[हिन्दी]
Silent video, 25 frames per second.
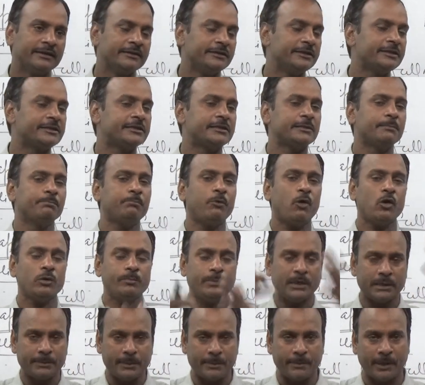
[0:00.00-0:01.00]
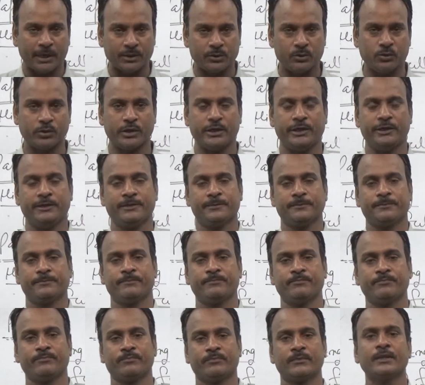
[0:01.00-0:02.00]
जिससे बहुत बड़ी विवाद हो गई
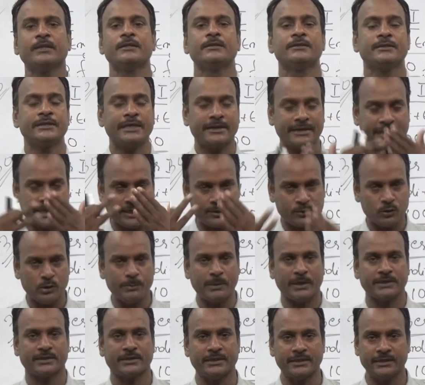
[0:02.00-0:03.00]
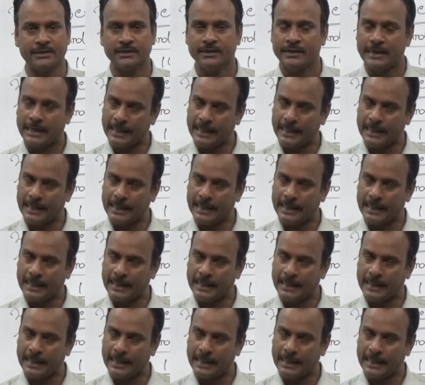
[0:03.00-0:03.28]
अच्छा खैर कोई बात नहीं